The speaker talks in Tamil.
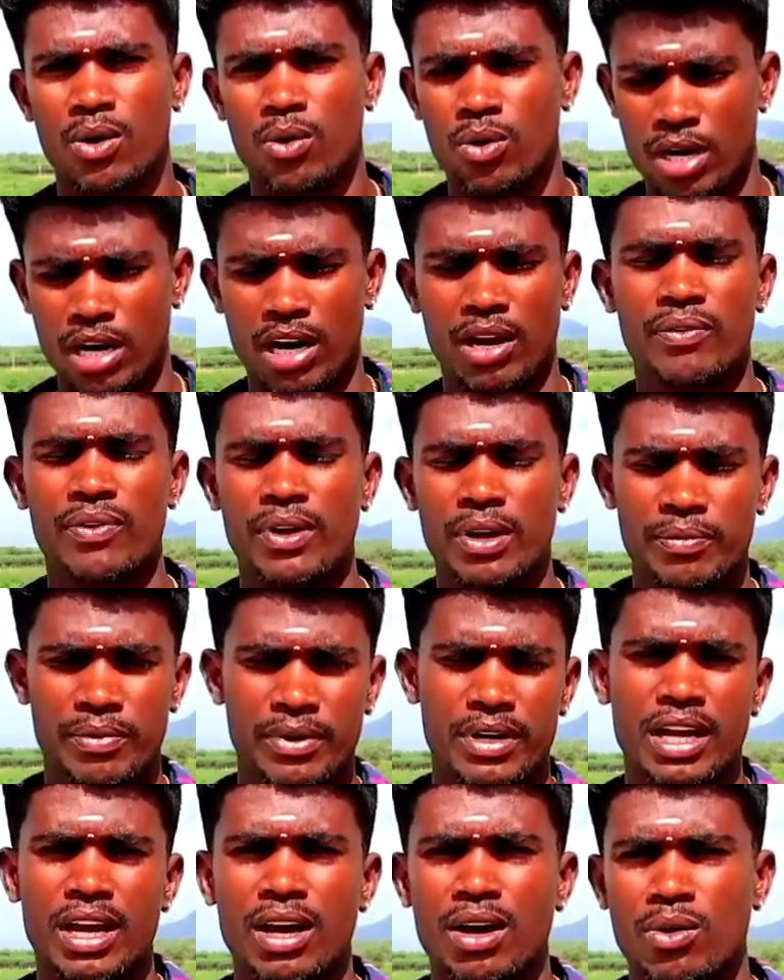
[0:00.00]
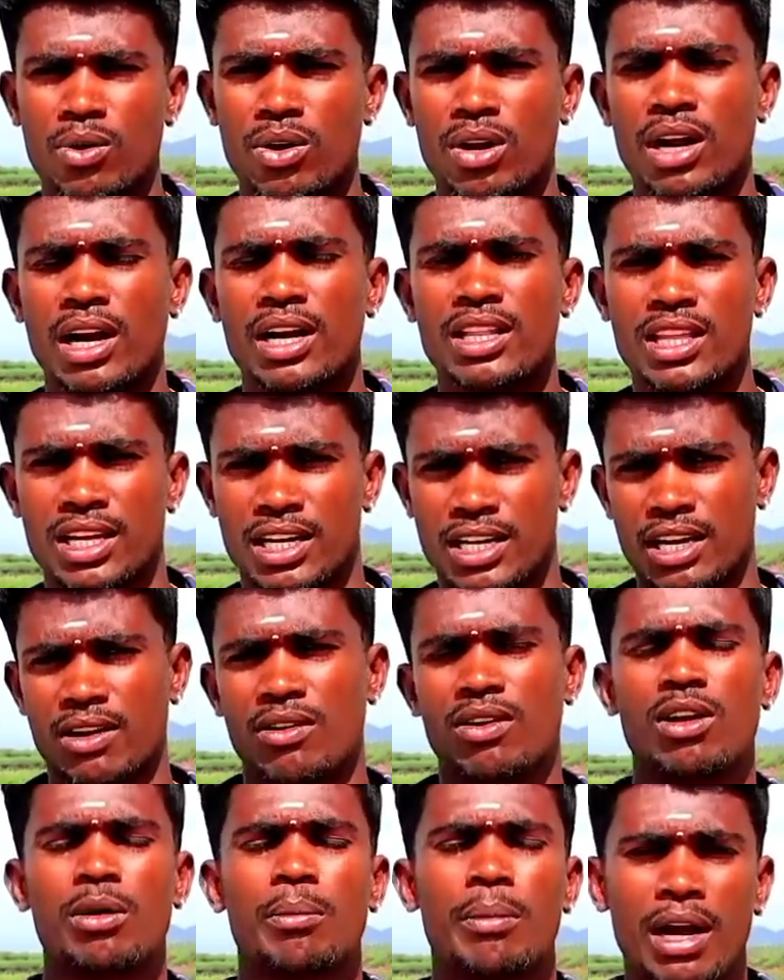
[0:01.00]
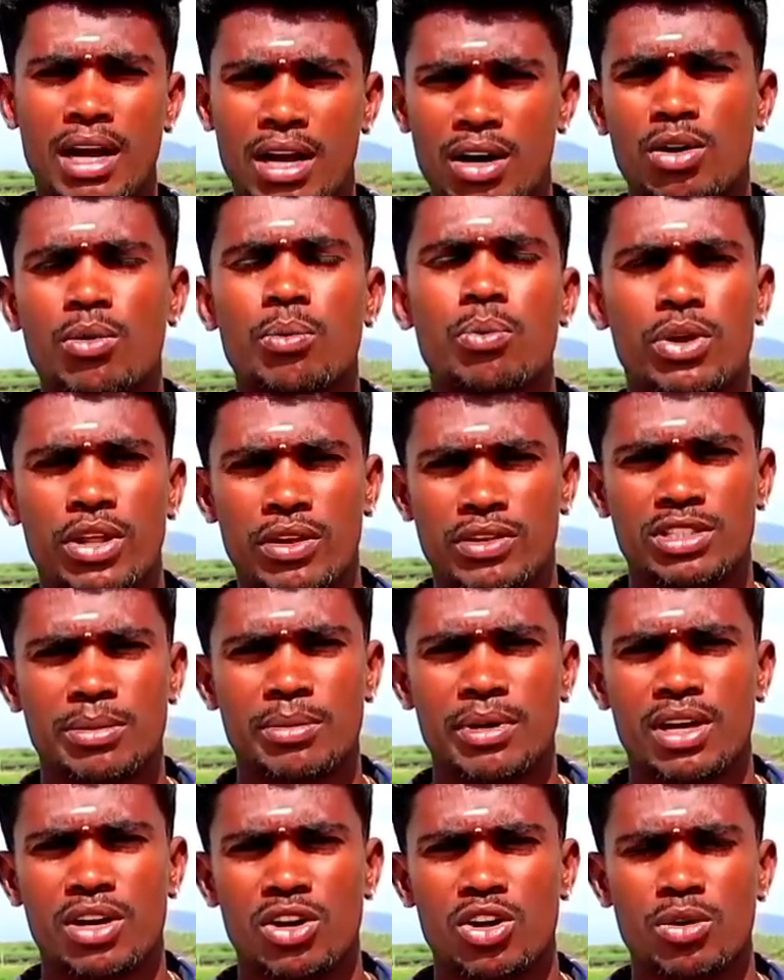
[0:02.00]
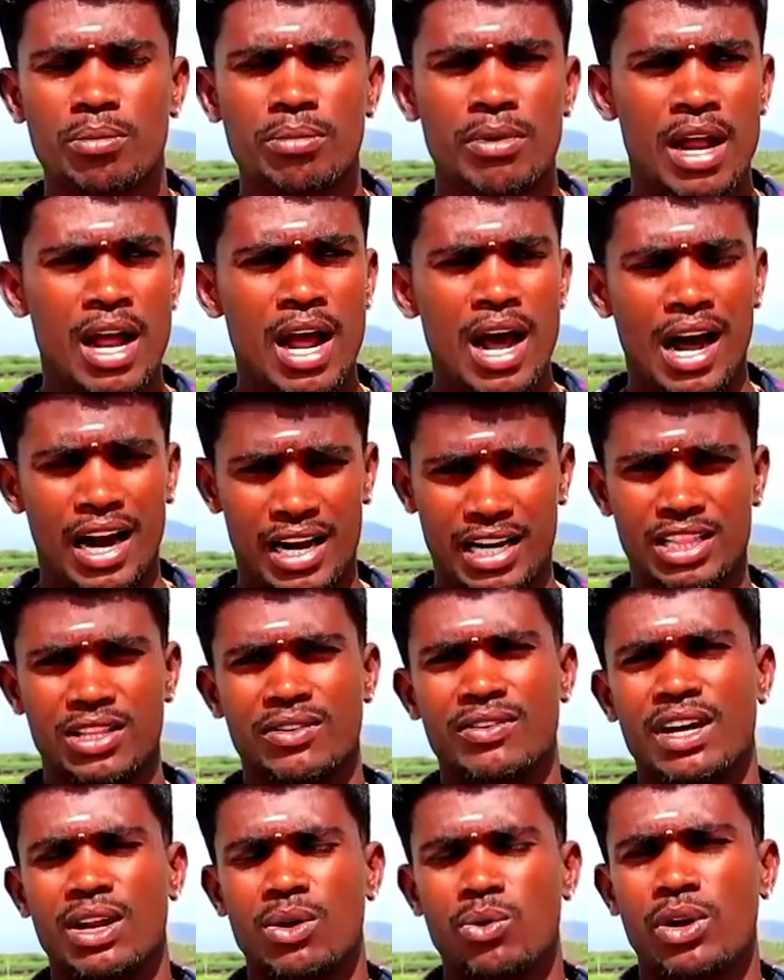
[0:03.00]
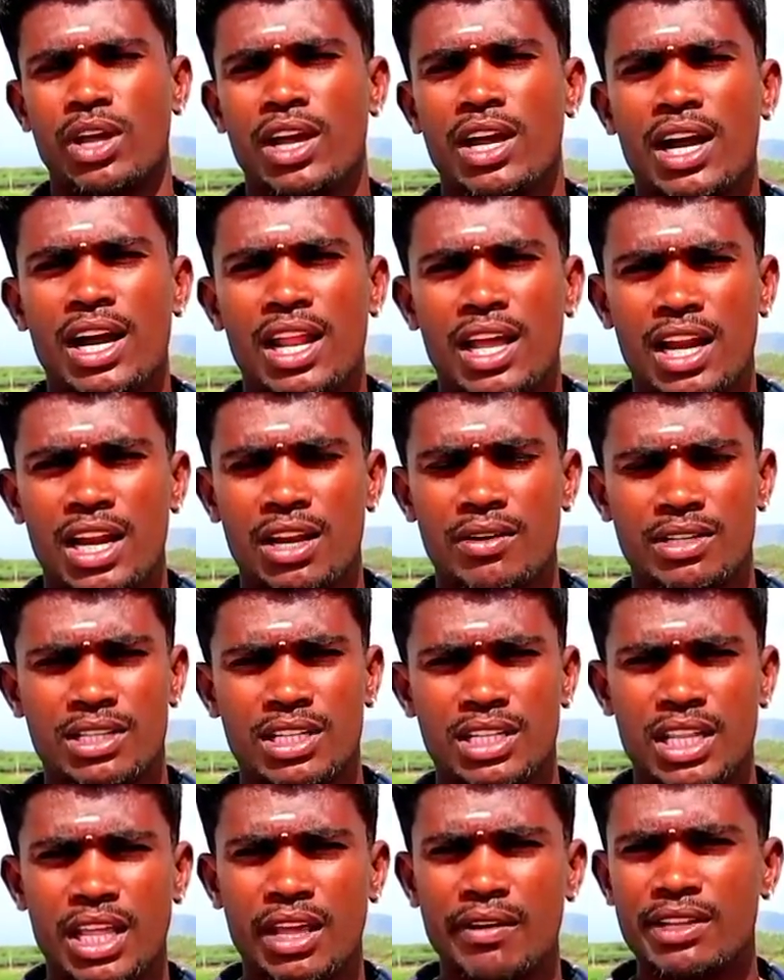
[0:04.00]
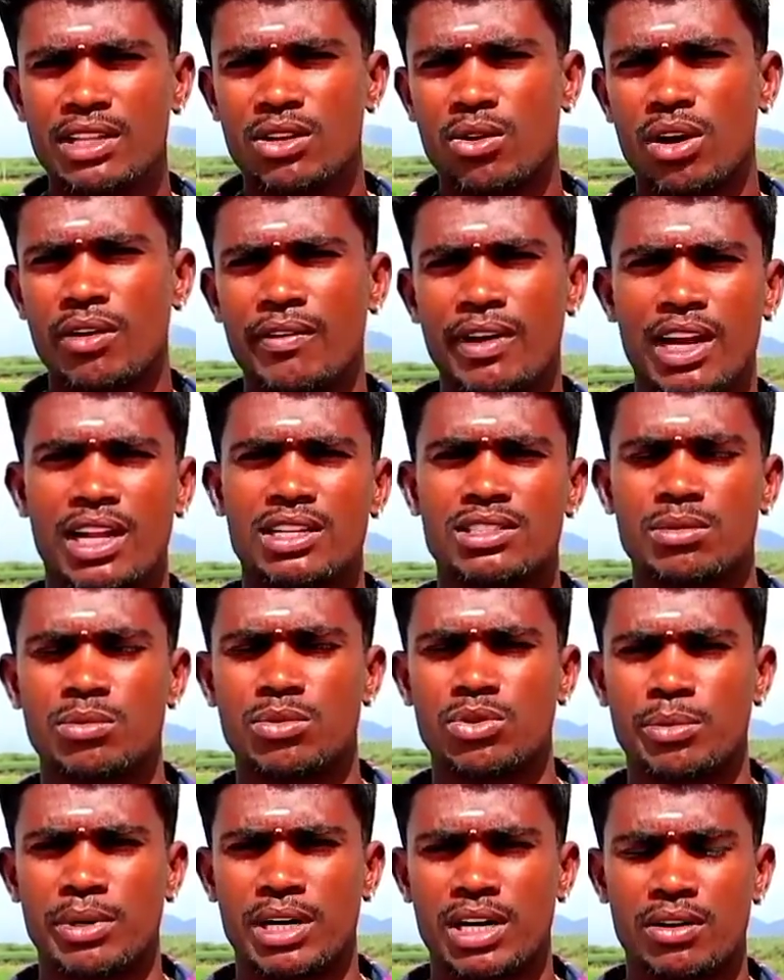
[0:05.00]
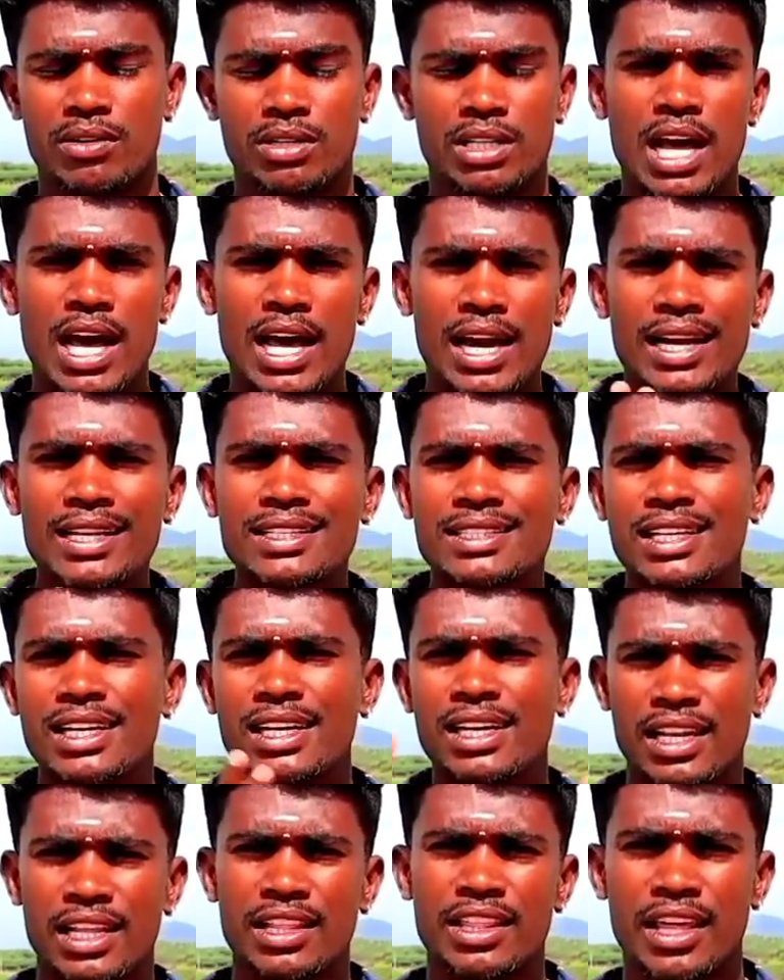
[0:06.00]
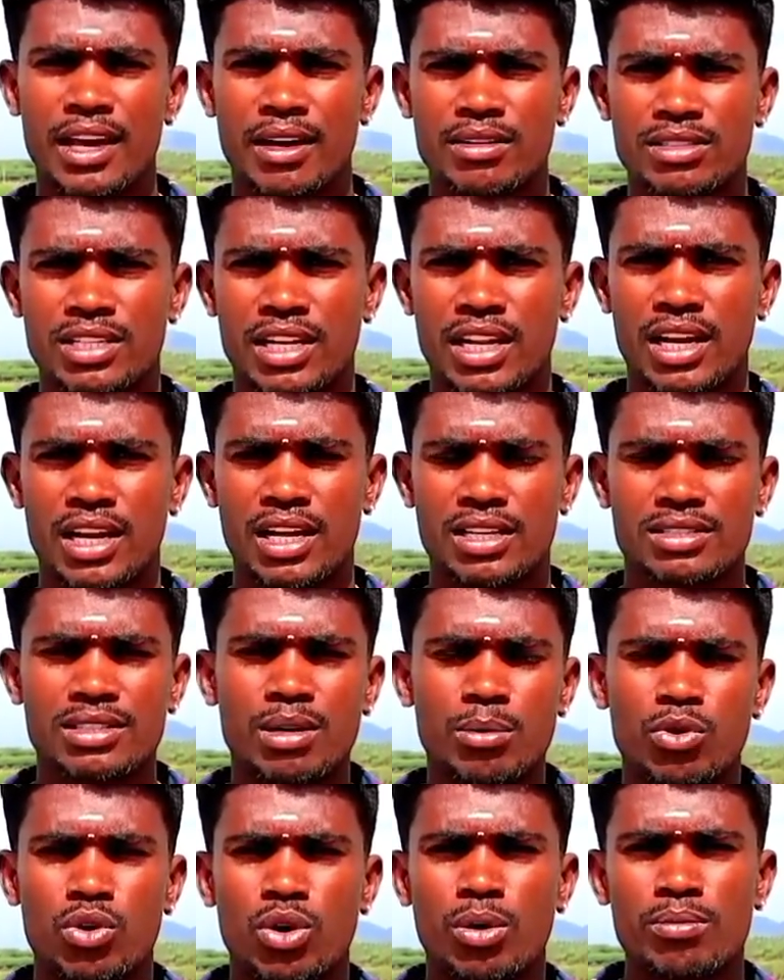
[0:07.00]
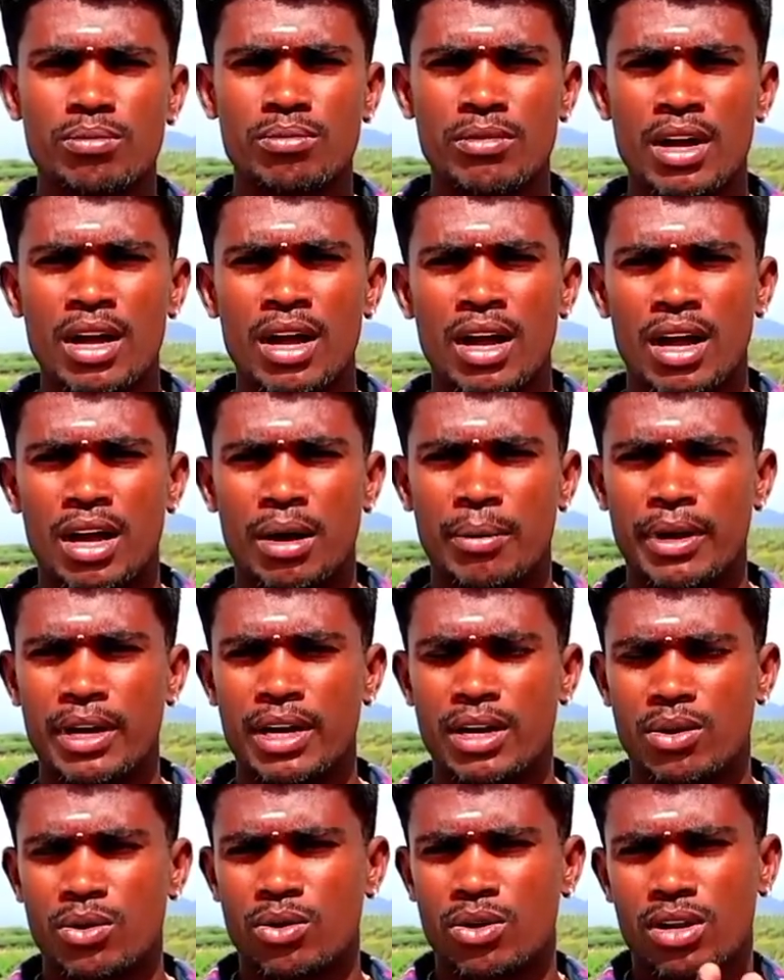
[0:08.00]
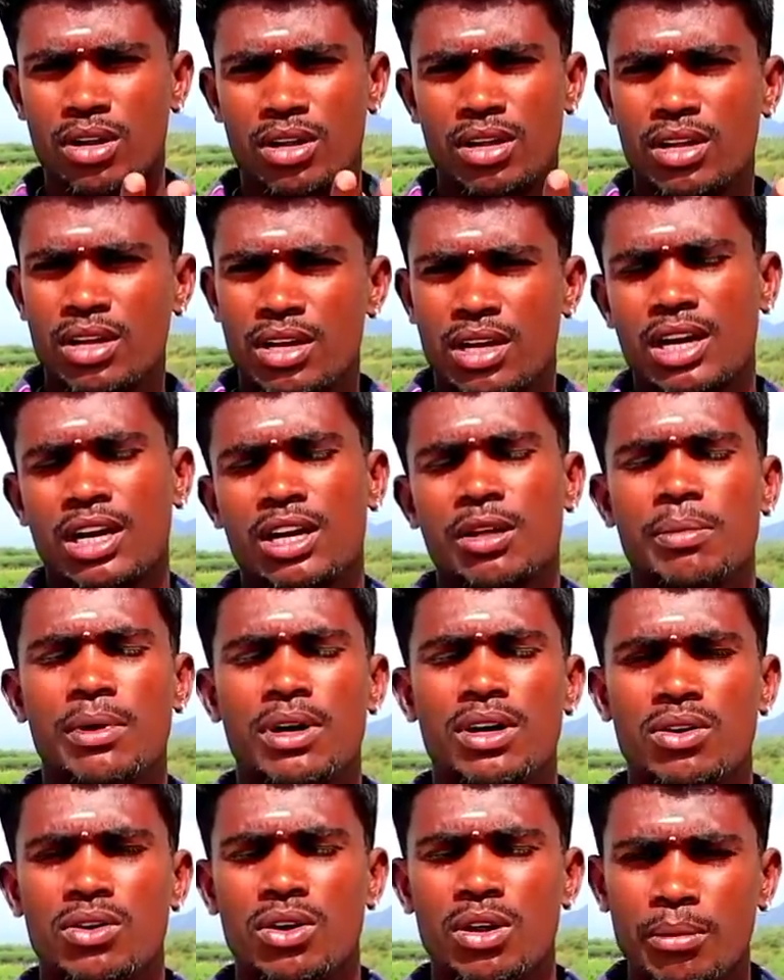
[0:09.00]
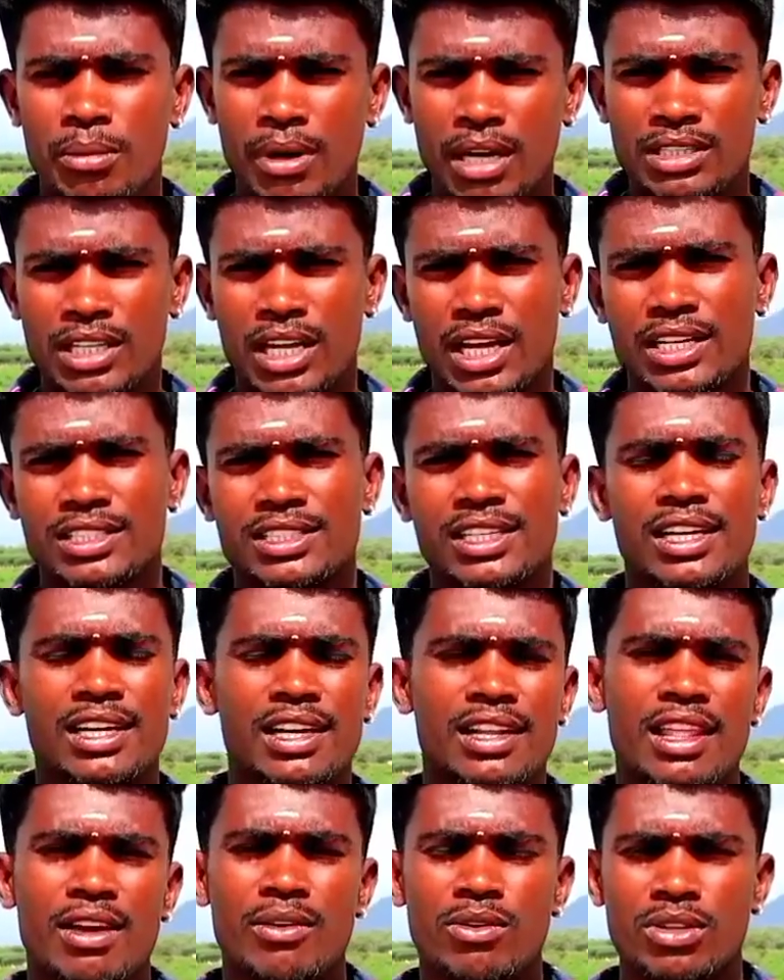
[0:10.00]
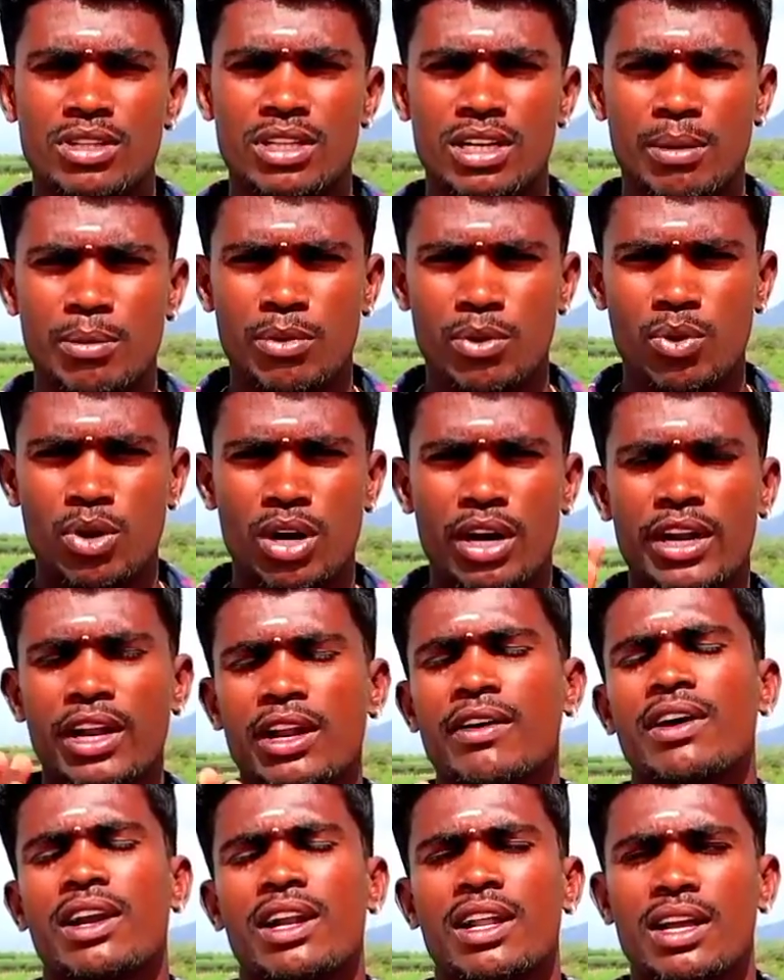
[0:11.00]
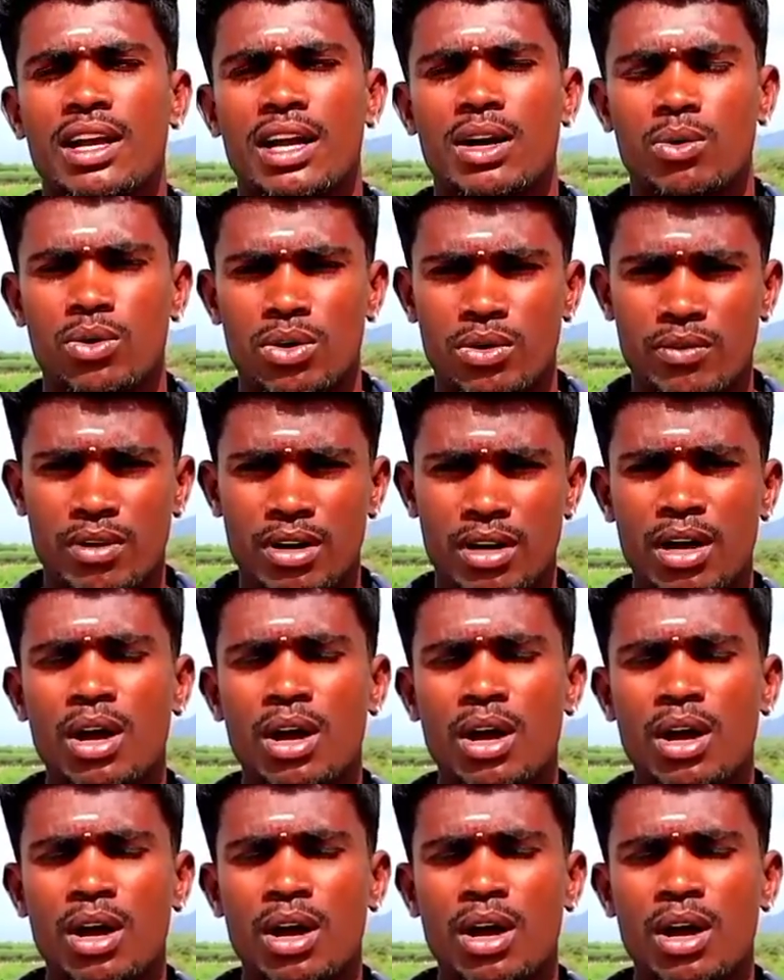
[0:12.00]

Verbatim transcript: ஒரு நல்ல ஃபிலிம் ஃபிட்டாக ஒரு அடுத்த கட்ட அளவுக்கு மக்களுக்கும் புரிய வச்ச மாதிரி இருக்கும் அடுத்து வரக்கூடிய காலங்களில் வந்து தேவேந்திர குல வேளா சமூக மக்கள் வந்து அரசியல் ரீதியாக சரிங்களா சமூகம் அப்படின்ற ஒரு கட்டுப்பாட்டுக்குள்ளேயும் அந்த அரசியல் ரீதியாகவும் வந்து நம்ம ஓரணியில் வர்றதுக்கான ஒரு